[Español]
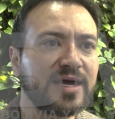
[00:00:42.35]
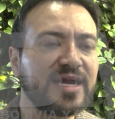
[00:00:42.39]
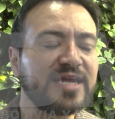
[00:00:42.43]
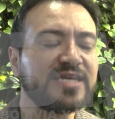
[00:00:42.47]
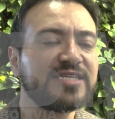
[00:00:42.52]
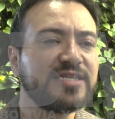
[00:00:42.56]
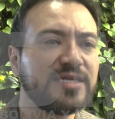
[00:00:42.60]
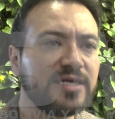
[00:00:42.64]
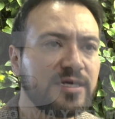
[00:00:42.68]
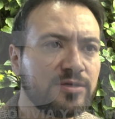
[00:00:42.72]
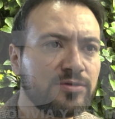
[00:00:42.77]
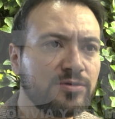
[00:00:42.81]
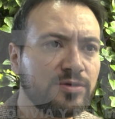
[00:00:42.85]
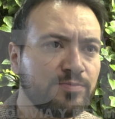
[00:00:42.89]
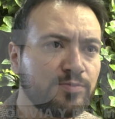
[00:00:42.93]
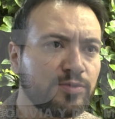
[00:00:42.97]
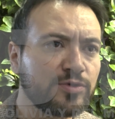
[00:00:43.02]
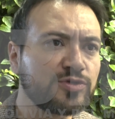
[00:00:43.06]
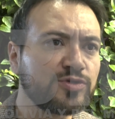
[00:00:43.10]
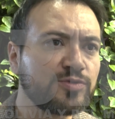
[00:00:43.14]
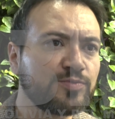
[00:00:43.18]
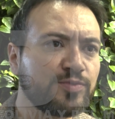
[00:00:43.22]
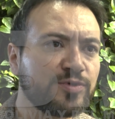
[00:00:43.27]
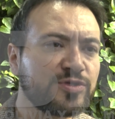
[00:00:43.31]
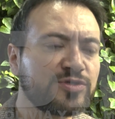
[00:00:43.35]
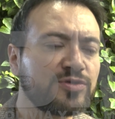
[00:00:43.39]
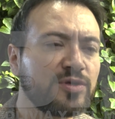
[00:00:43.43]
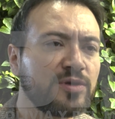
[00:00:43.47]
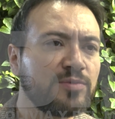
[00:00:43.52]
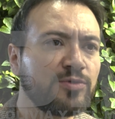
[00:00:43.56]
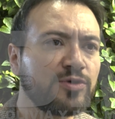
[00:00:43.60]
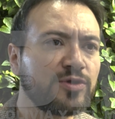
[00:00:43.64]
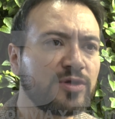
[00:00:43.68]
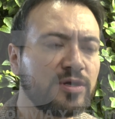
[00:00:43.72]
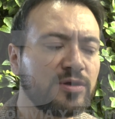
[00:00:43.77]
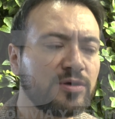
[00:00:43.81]
creciendo y por supuesto
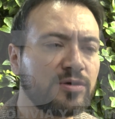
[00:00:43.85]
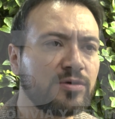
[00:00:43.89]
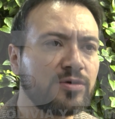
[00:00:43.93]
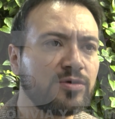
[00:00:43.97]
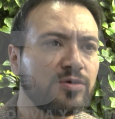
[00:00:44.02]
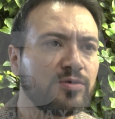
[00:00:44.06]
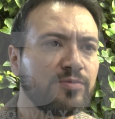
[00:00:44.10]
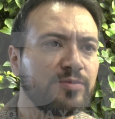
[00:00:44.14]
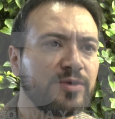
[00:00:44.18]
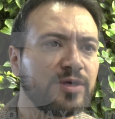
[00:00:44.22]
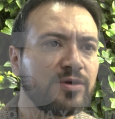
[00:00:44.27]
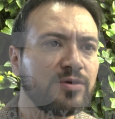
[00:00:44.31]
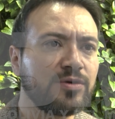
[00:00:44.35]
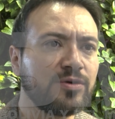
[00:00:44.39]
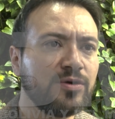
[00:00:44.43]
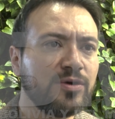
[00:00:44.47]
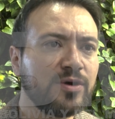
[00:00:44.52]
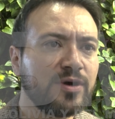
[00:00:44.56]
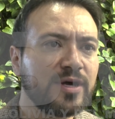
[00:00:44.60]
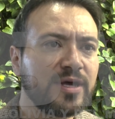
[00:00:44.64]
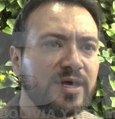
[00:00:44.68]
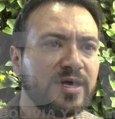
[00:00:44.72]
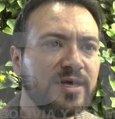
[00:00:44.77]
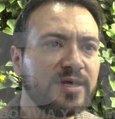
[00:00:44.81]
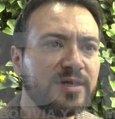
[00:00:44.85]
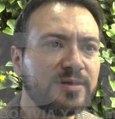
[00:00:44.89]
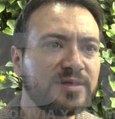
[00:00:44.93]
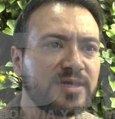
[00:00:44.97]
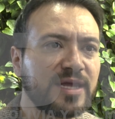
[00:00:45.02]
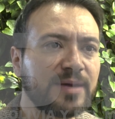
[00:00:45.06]
el modelo económico eh,